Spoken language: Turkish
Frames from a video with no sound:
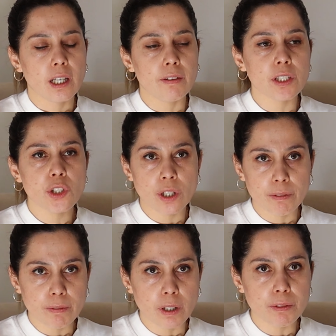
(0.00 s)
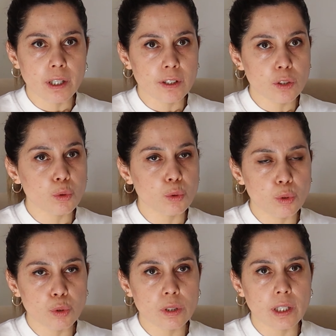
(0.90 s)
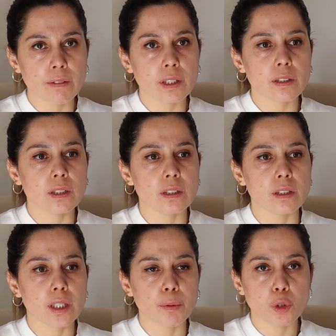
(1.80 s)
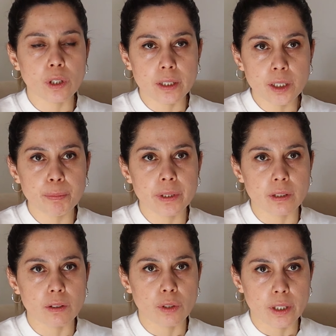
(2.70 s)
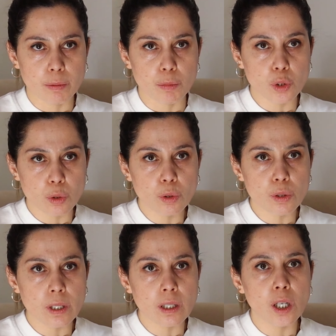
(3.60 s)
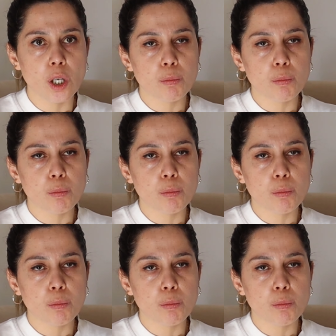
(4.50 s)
Evet şeffaf, evet dürüst, evet e, demokratik bir yönetim istiyorsak